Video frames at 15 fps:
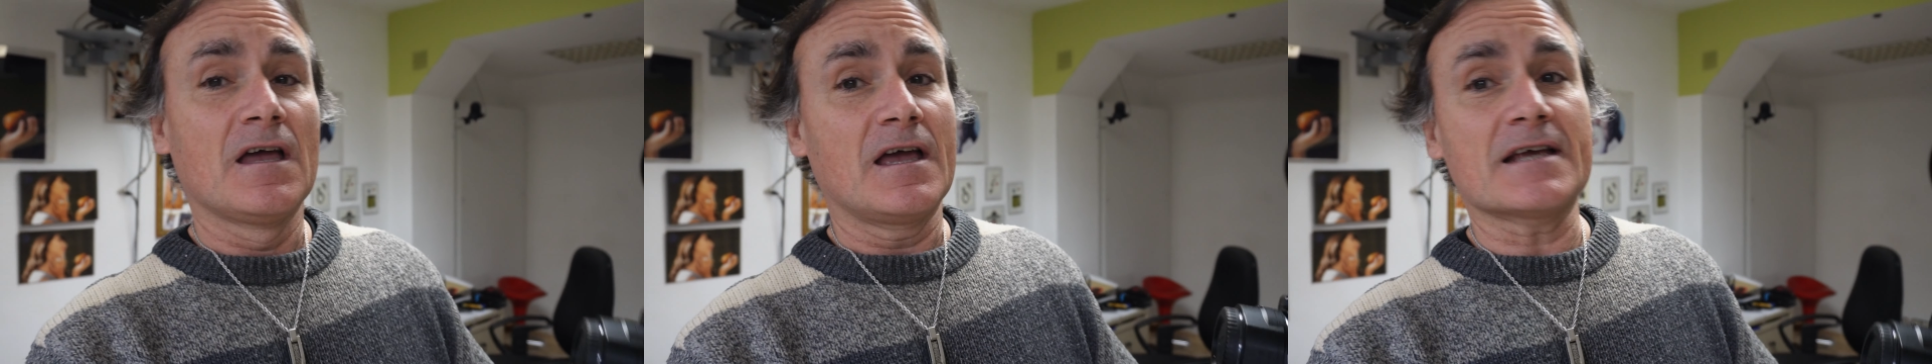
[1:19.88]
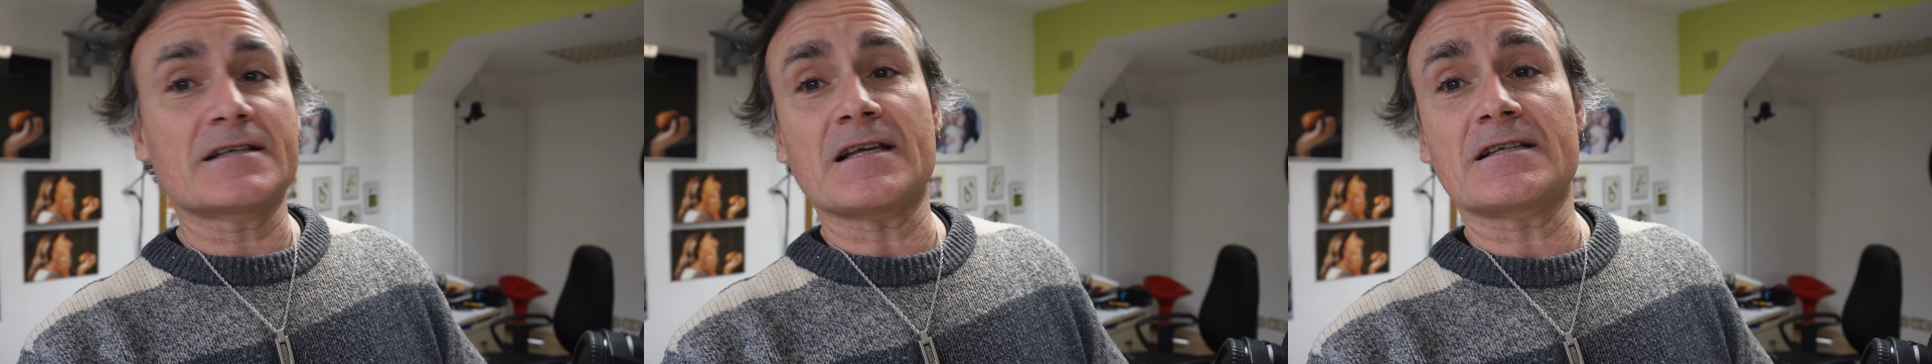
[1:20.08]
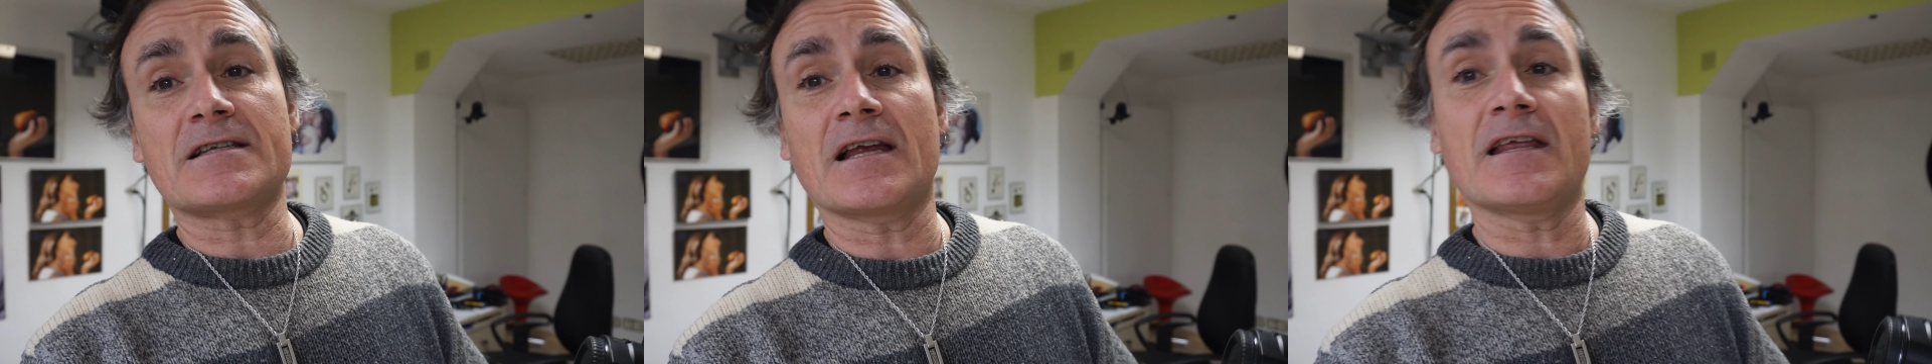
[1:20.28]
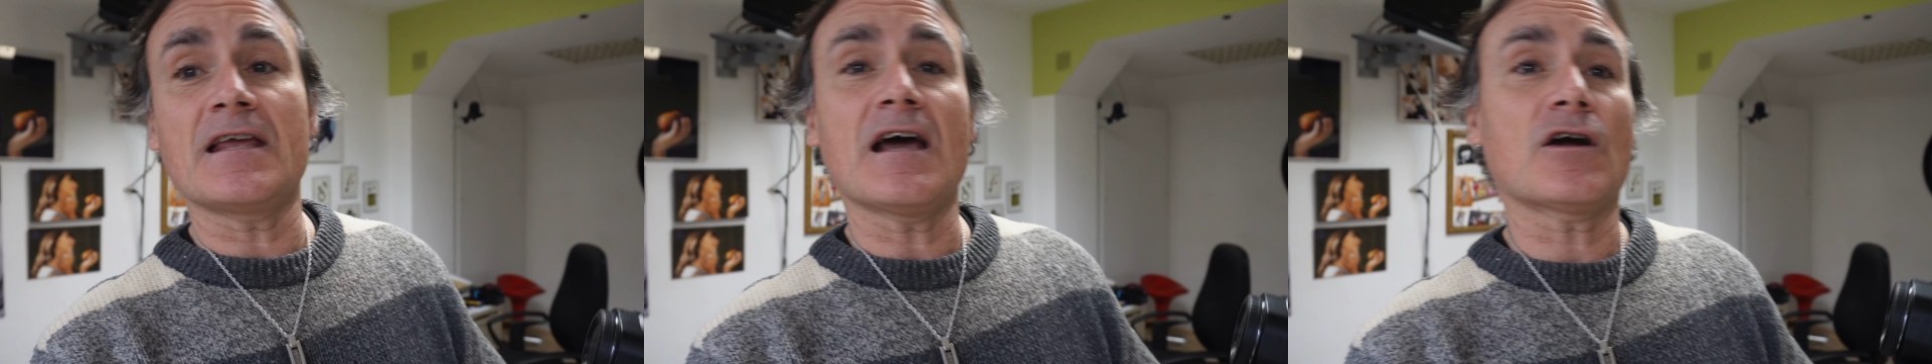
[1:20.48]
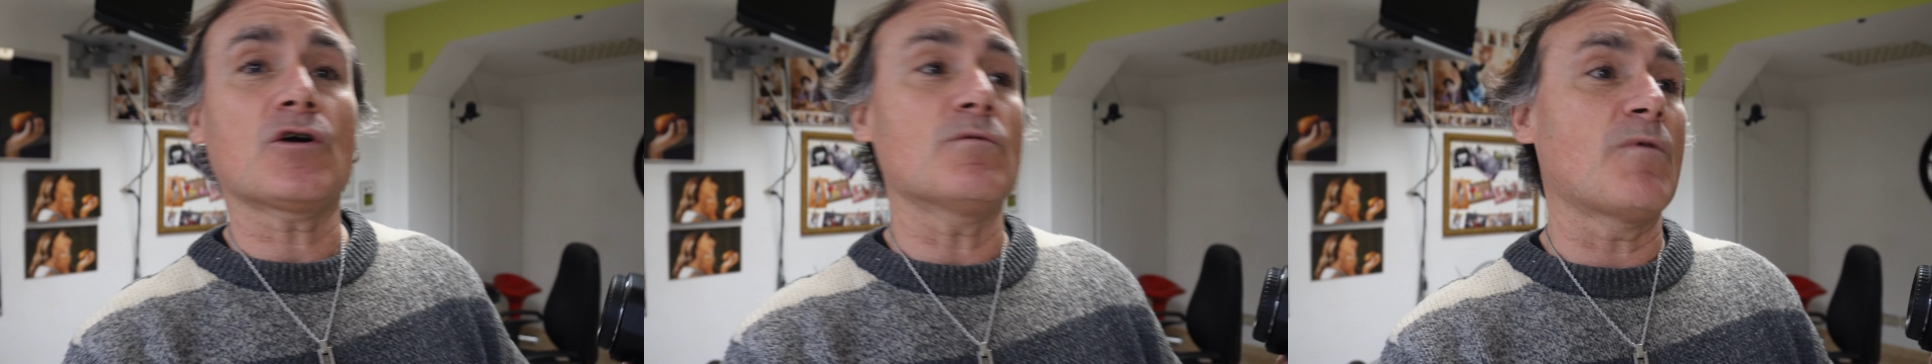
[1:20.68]
Esa
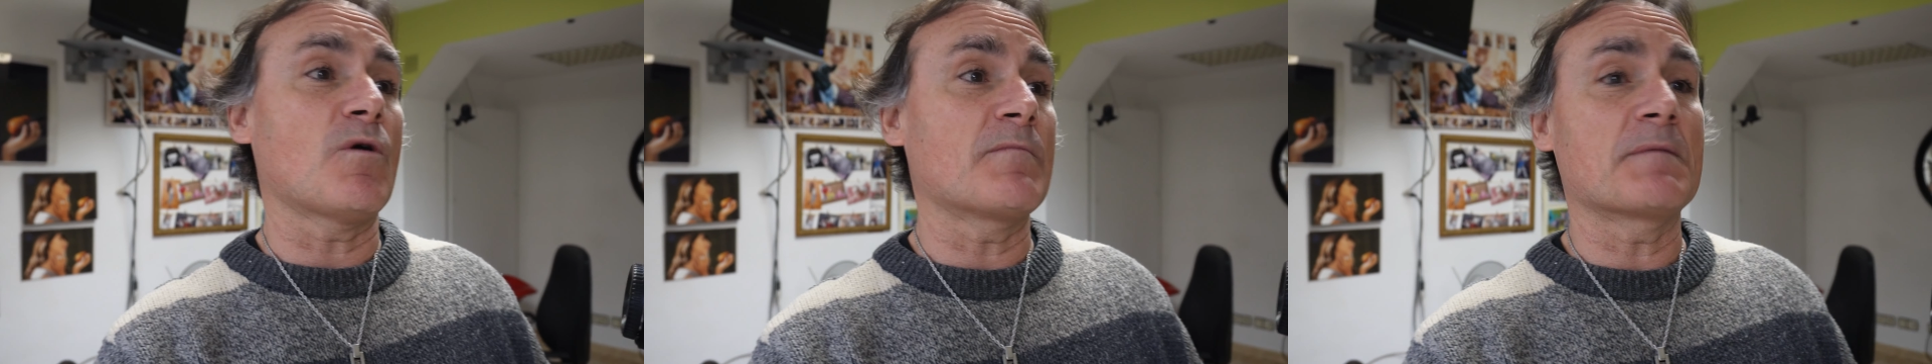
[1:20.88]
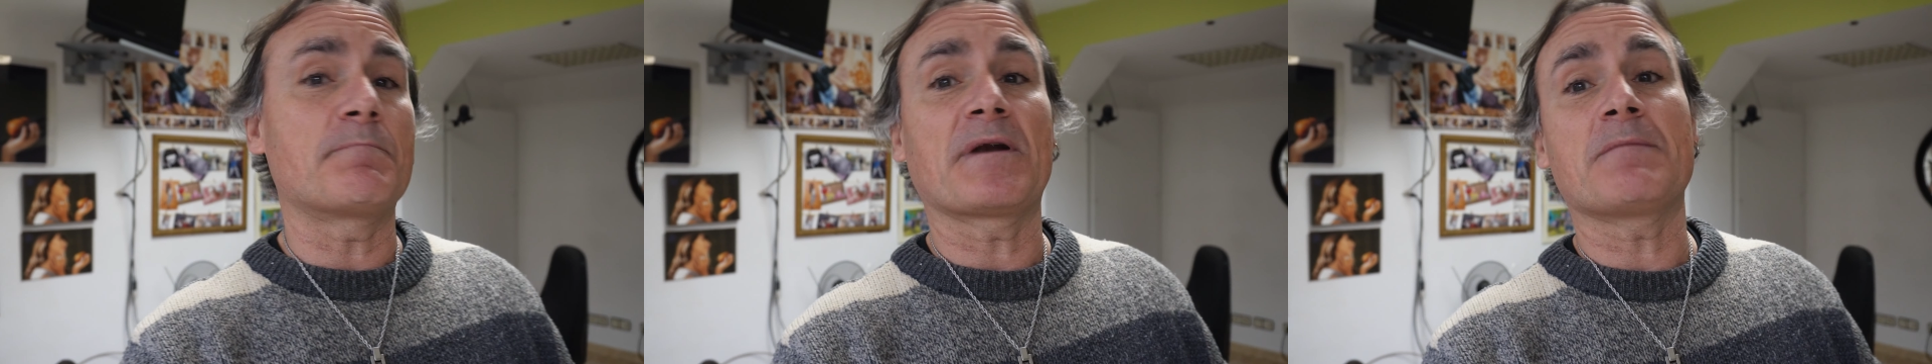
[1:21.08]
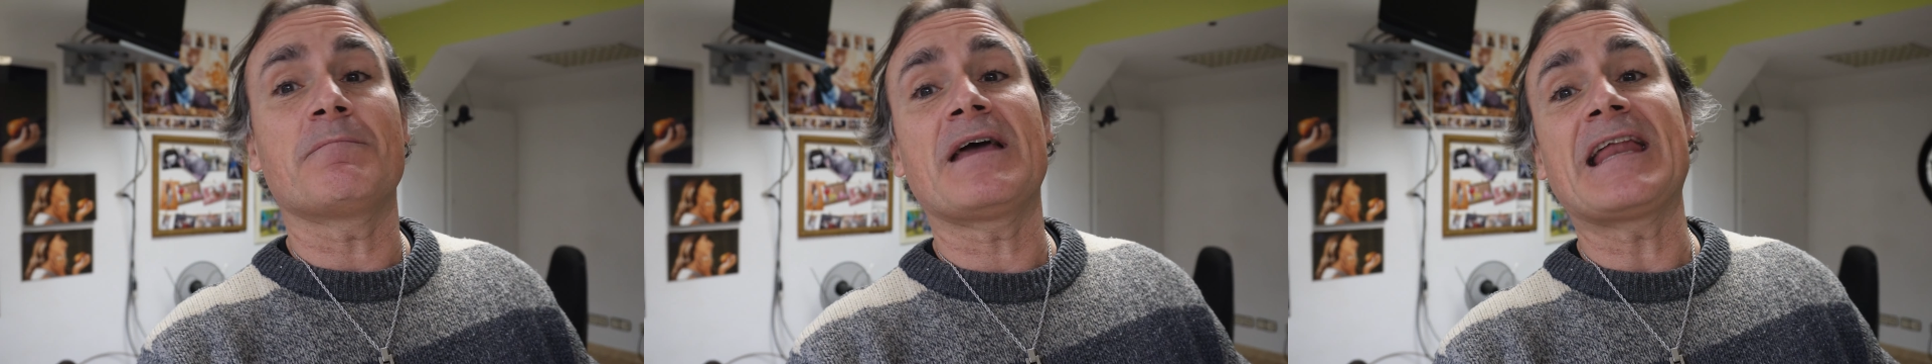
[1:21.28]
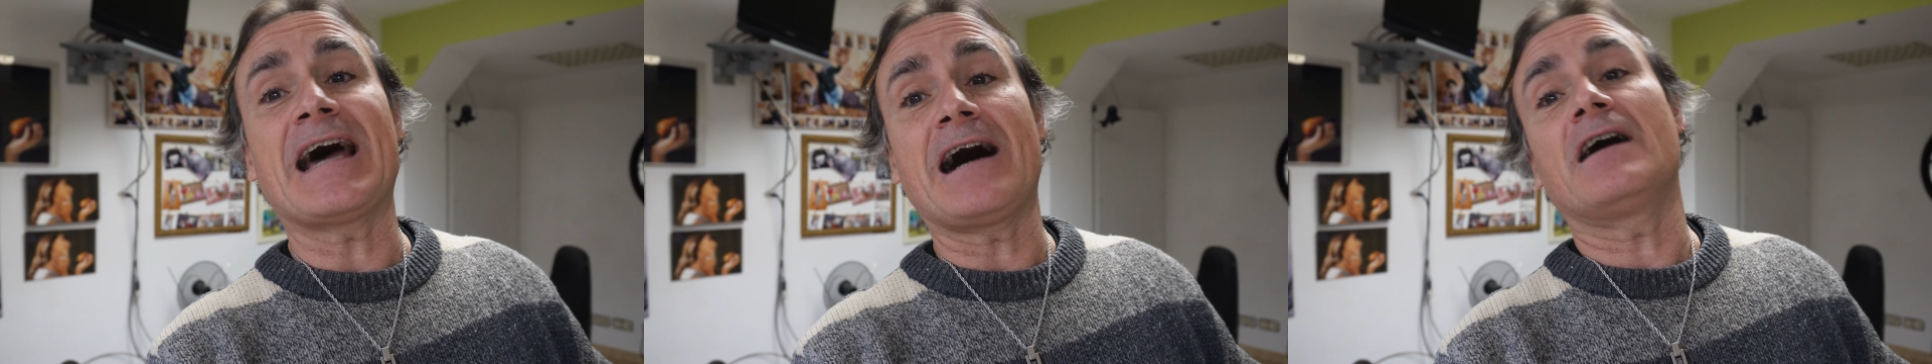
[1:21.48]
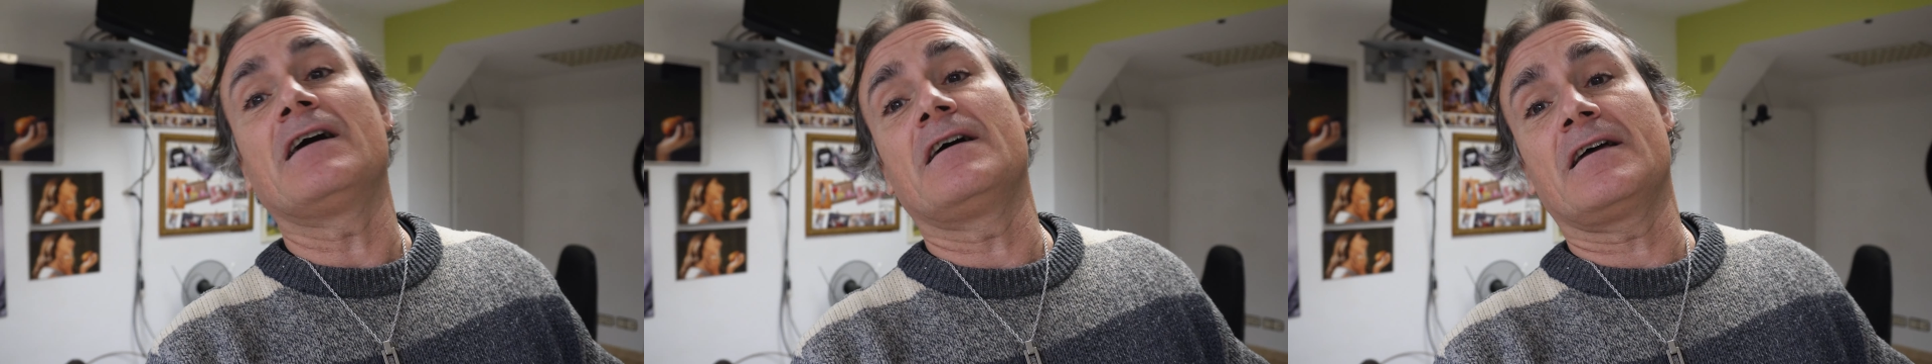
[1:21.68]
sería como mi
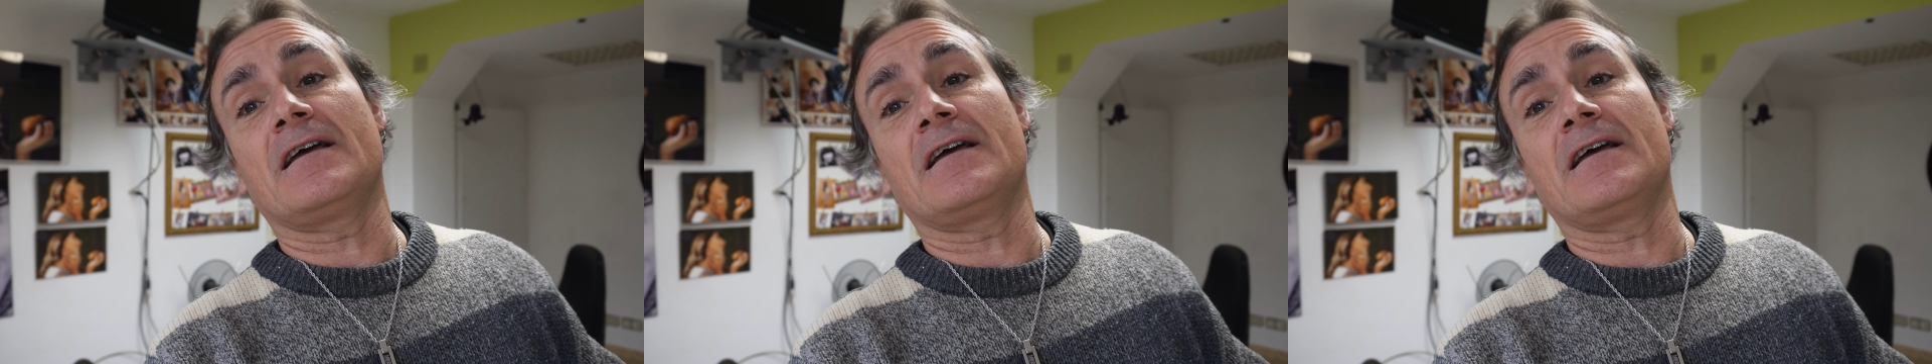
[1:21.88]
primera,